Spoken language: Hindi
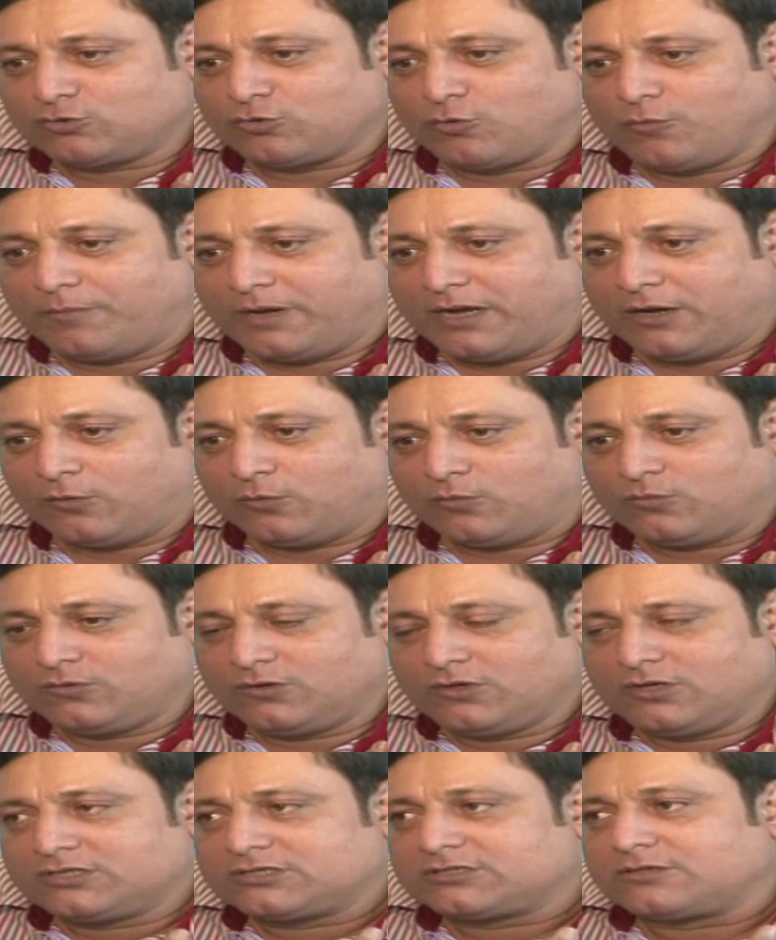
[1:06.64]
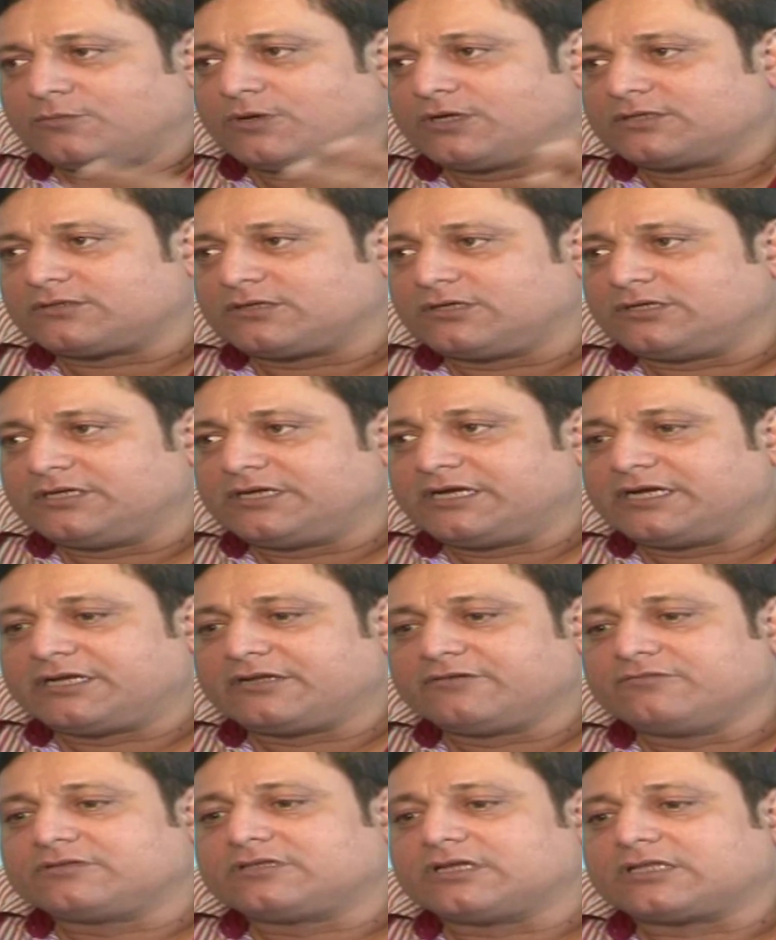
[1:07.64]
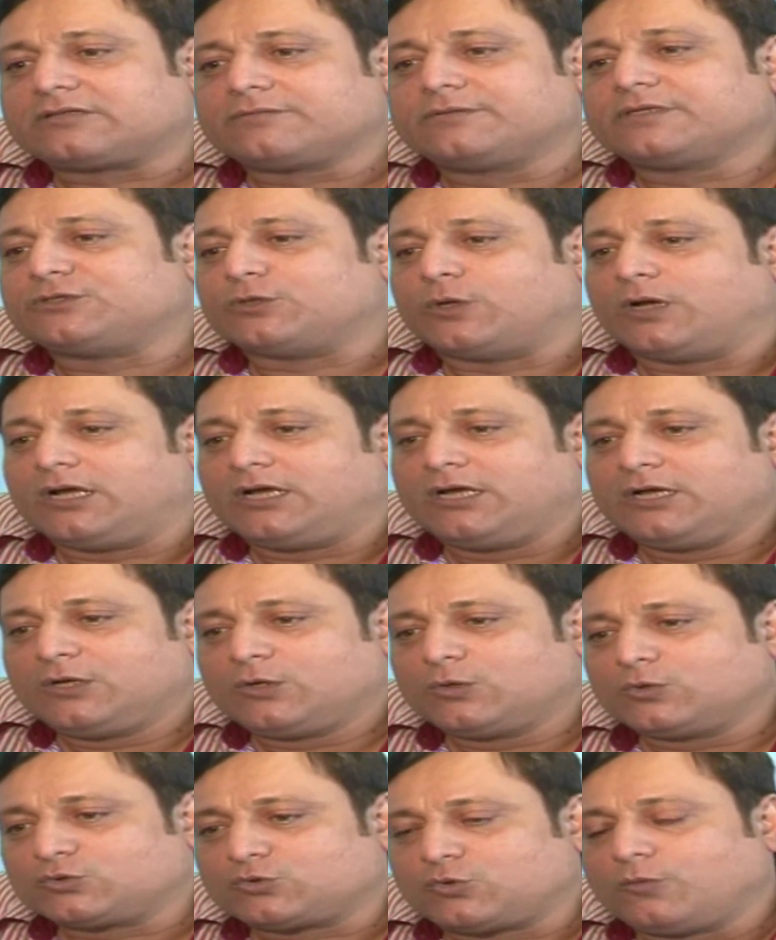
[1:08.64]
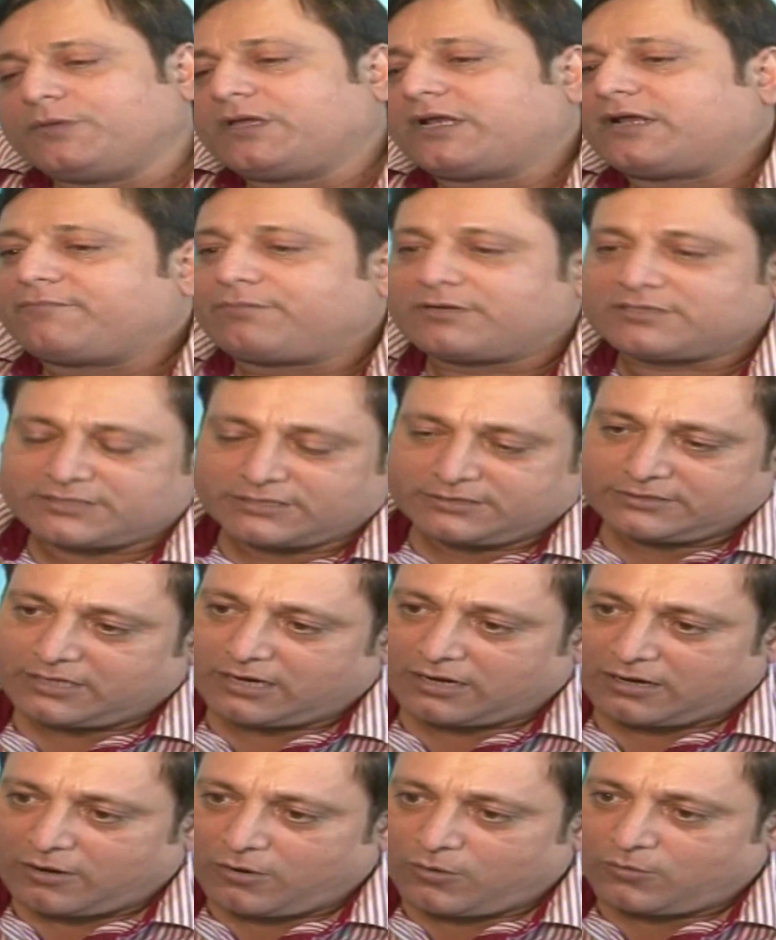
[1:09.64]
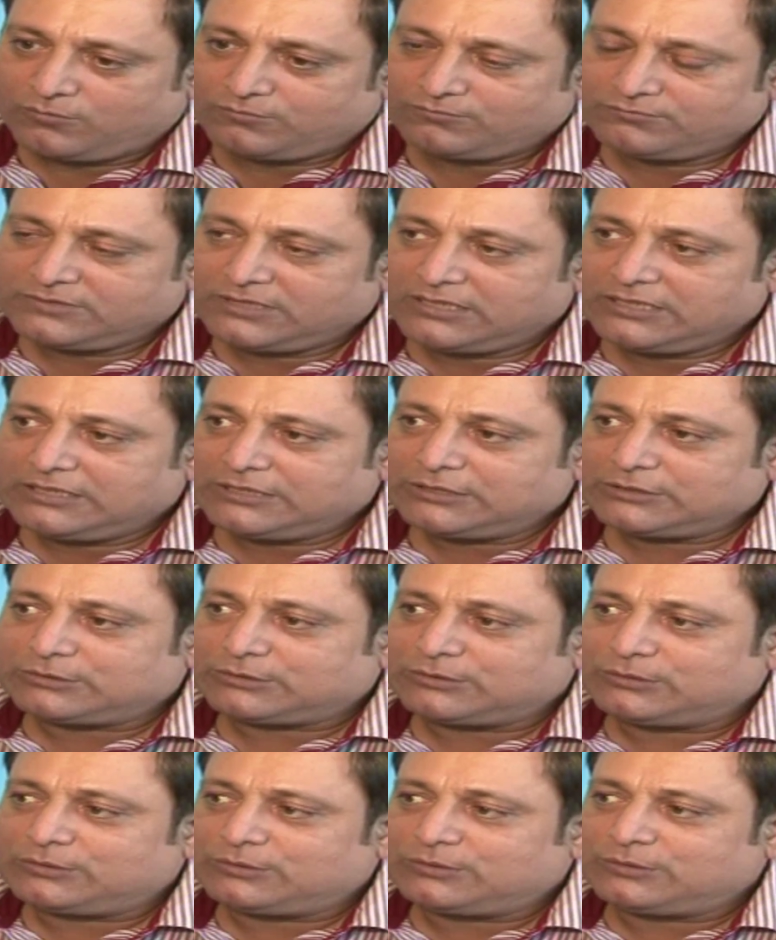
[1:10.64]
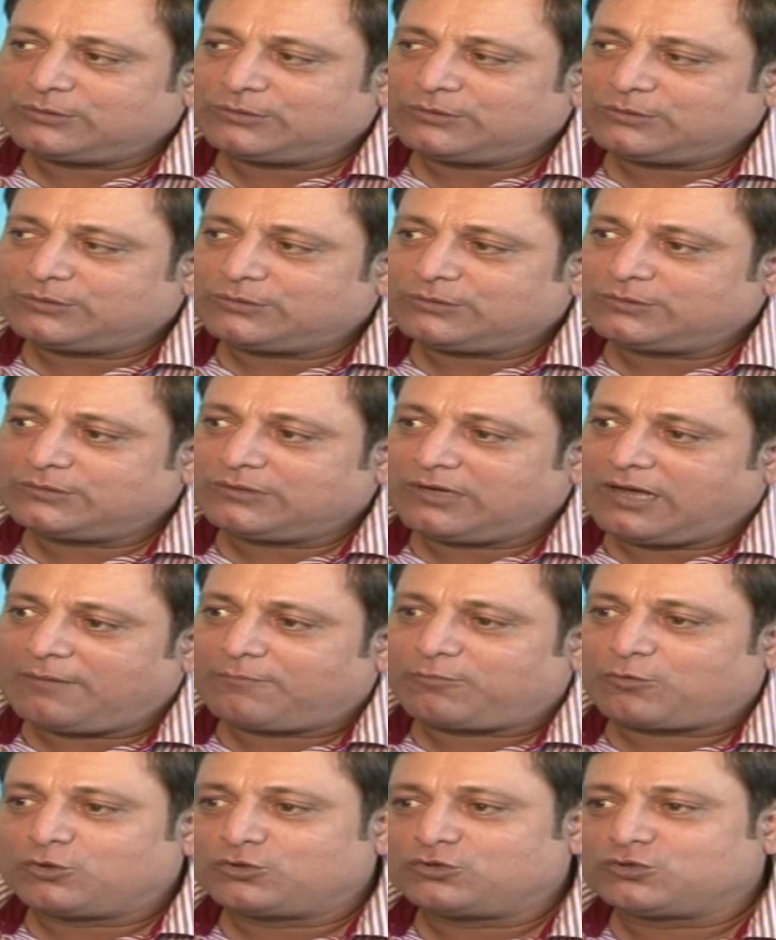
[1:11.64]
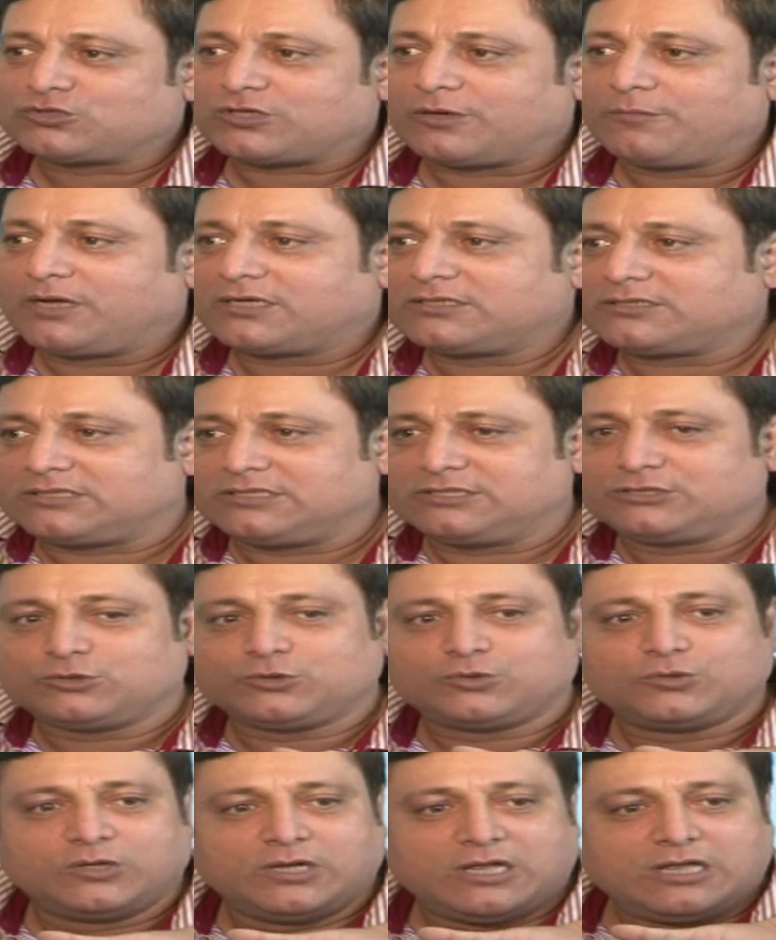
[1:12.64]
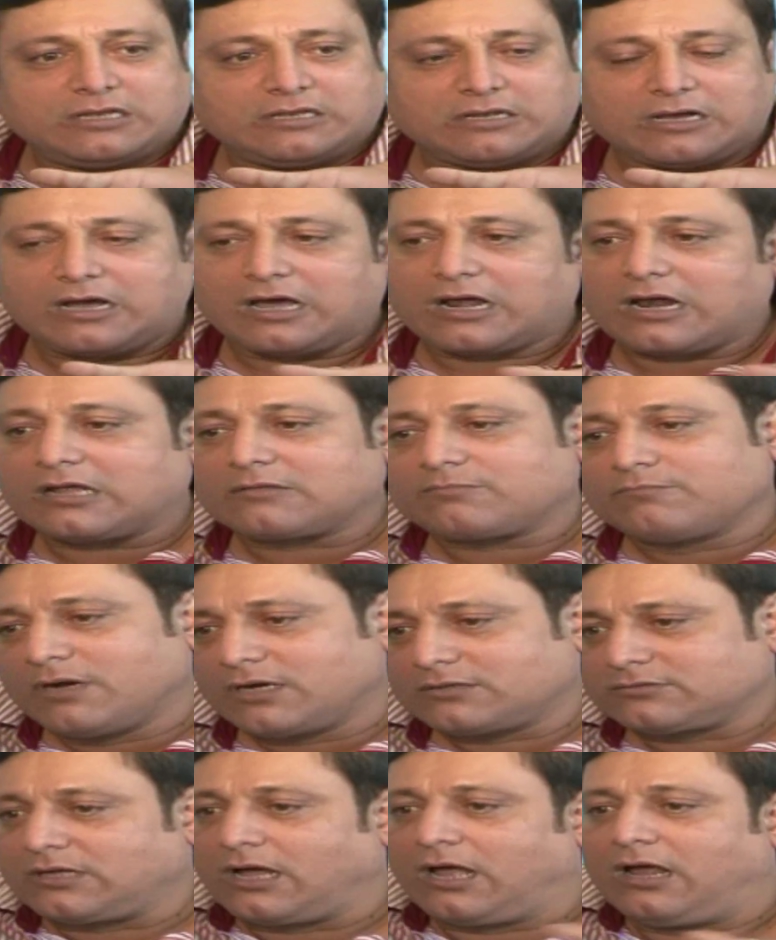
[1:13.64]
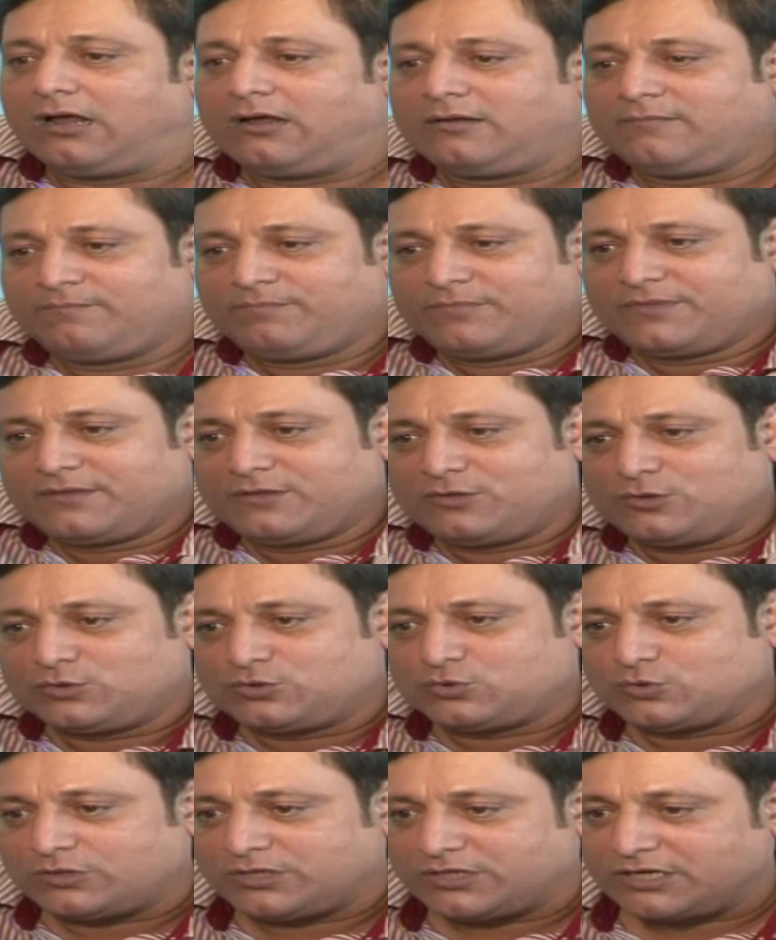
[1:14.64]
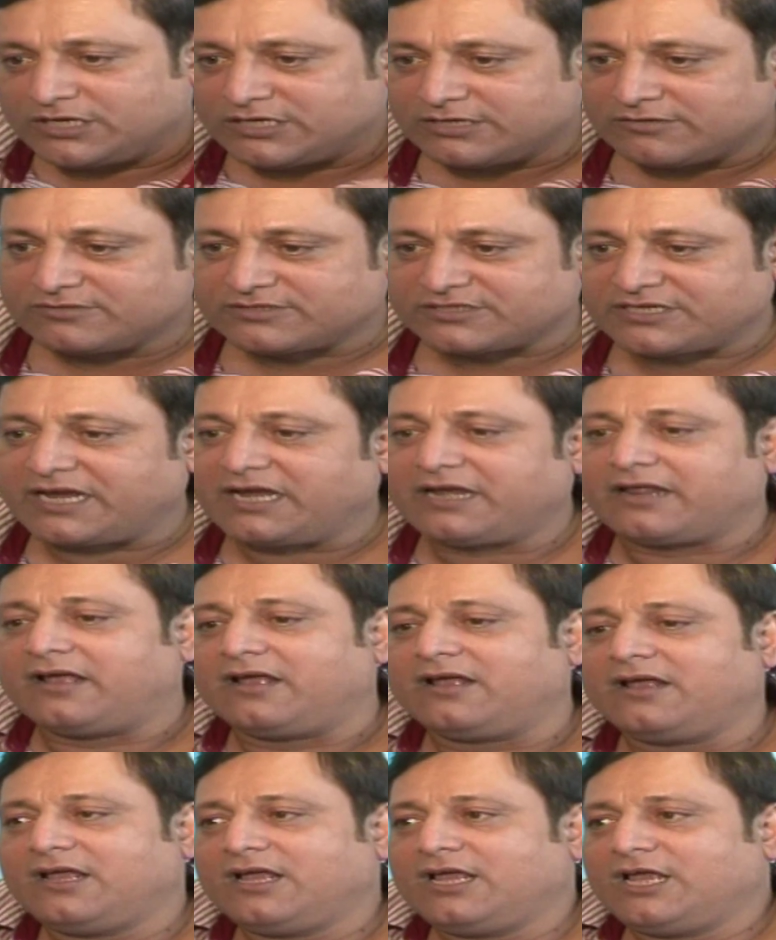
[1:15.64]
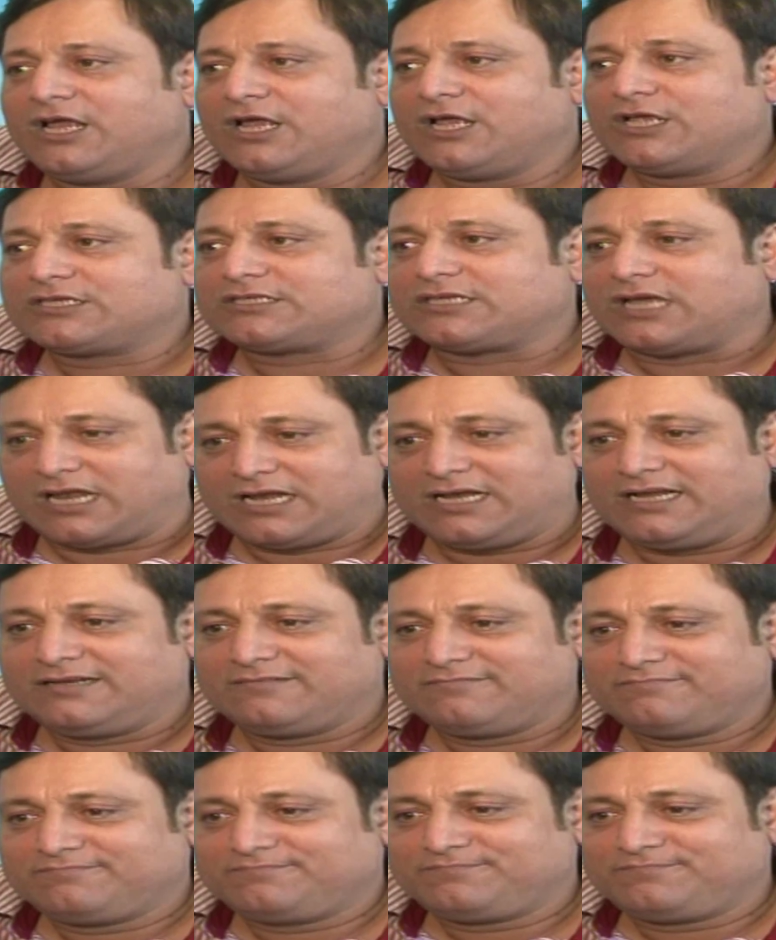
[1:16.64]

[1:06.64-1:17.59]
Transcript: तो मैं हूँ समाज का निगेटिव तत्व जो है उसको मैं रिप्रेजेंट कर रहा हूँ तो आपको जो समाज की जो नकारात्मकता है जो जो निगेटिव शेड है सारे